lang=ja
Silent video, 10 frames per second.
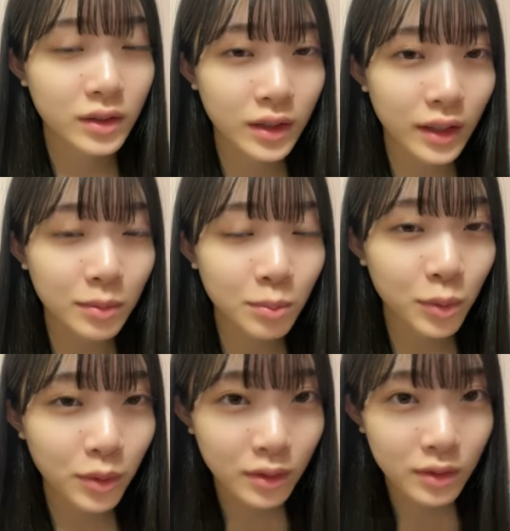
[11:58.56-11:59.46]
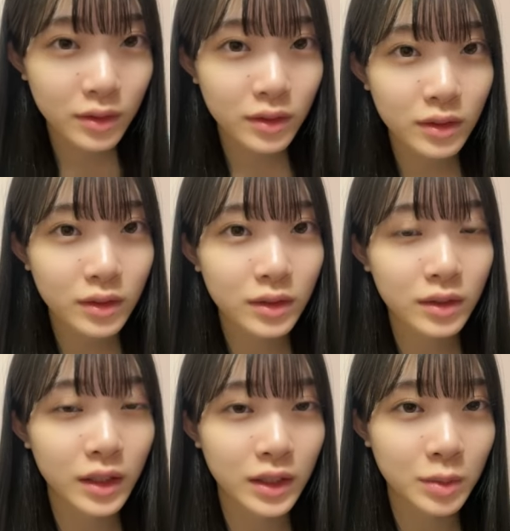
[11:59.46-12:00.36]
先っぽ
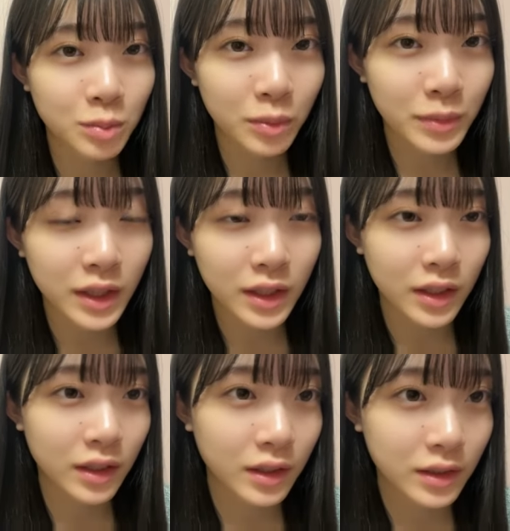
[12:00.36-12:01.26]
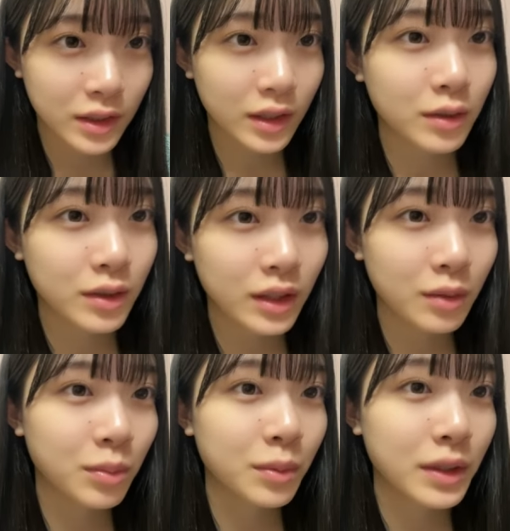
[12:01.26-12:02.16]
なんか尻尾みたいな感じだけど
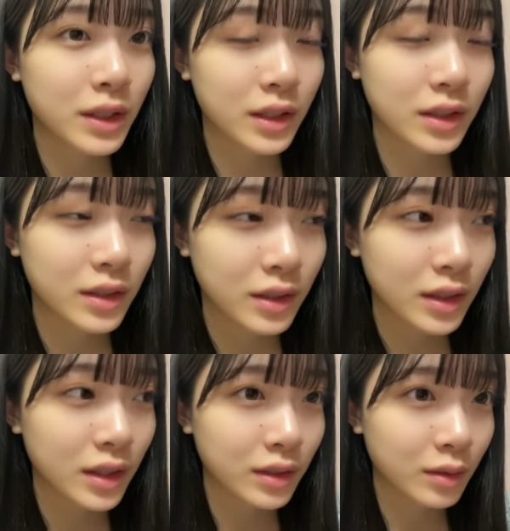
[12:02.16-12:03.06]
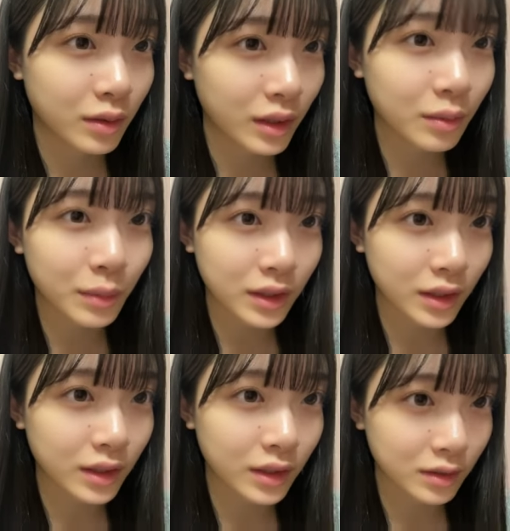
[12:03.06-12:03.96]
先っぽまで冷えるのが
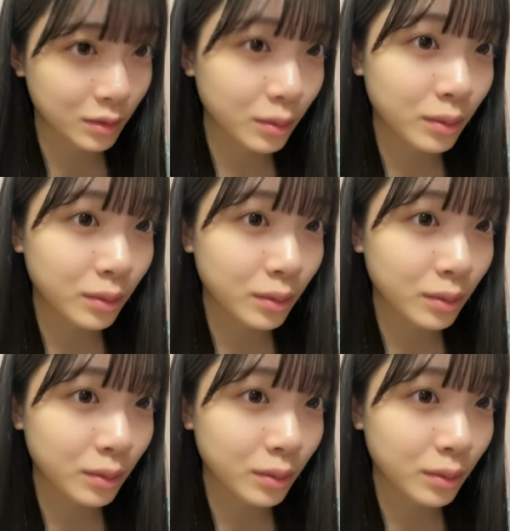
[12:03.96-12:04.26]
末端冷え性